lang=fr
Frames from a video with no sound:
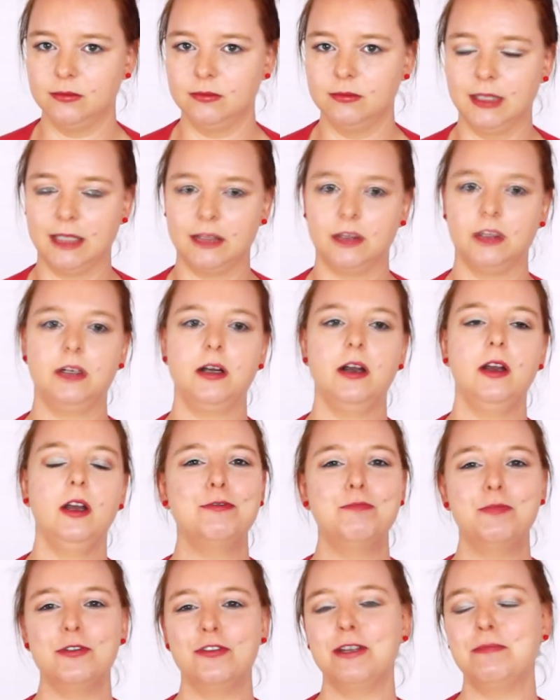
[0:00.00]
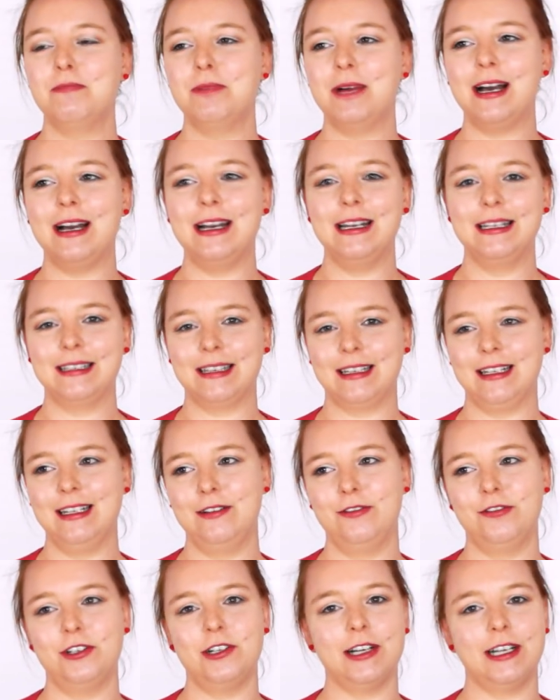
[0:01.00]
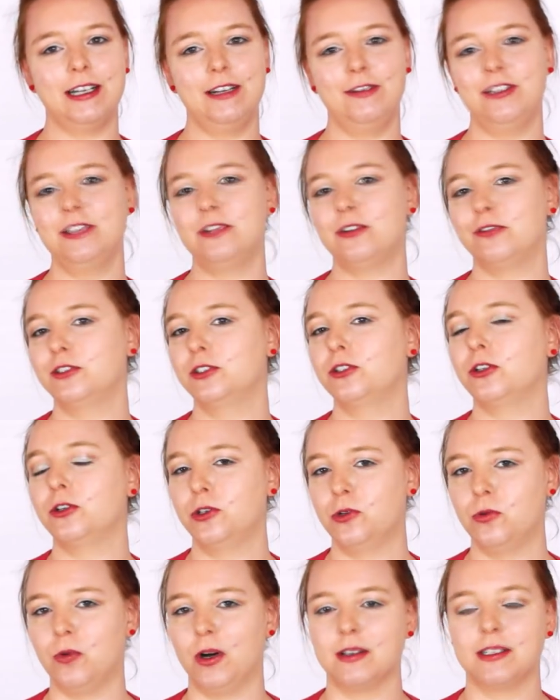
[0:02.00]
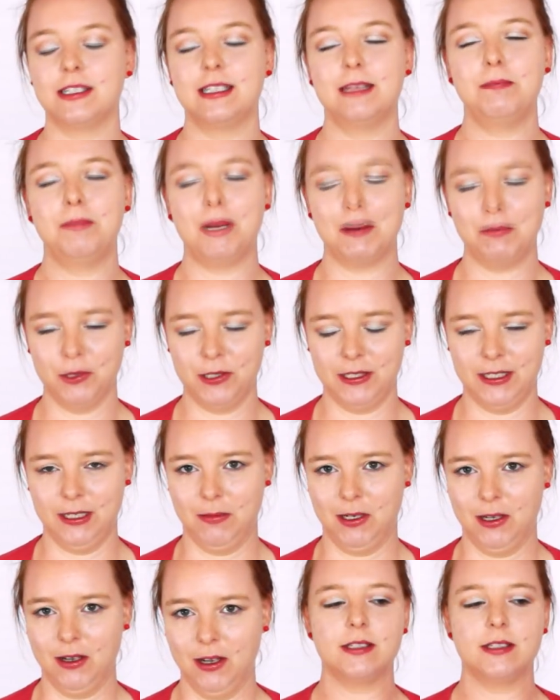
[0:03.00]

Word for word: D'accord Vous pouvez pas être éleveur et dans votre coin, c'est pas possible.